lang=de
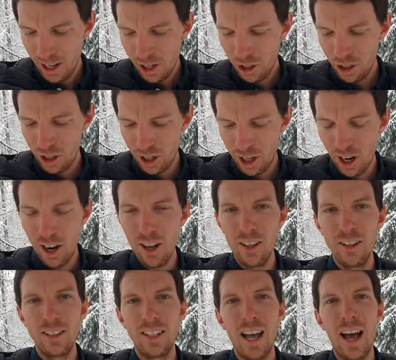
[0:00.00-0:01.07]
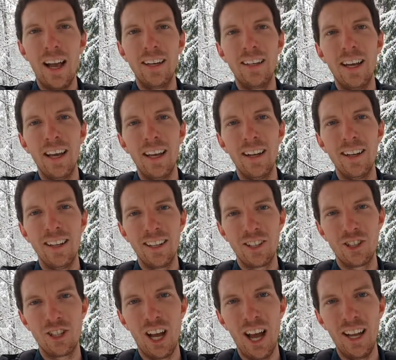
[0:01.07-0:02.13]
strahlt ein heller
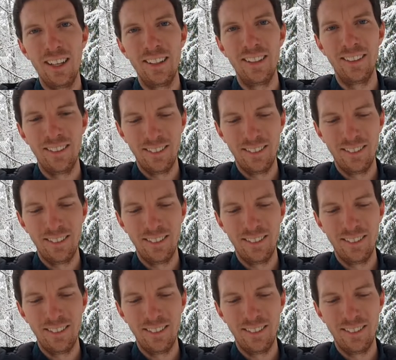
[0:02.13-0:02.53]
Schein